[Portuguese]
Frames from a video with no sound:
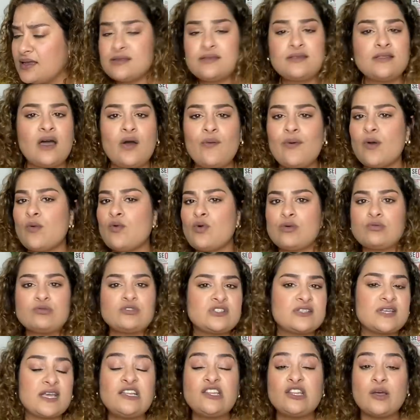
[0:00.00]
Não, é um
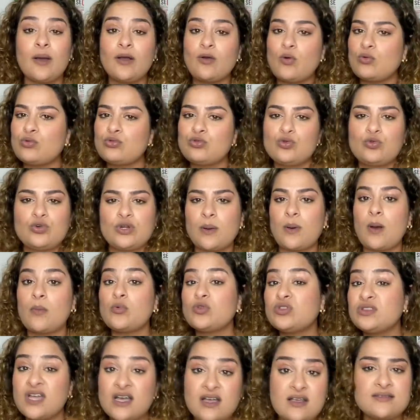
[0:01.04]
conceito, é uma cultura, é uma
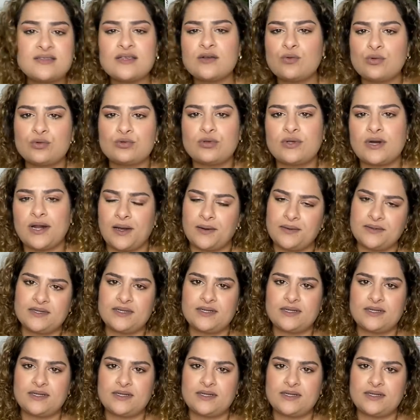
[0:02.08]
mudança cultural.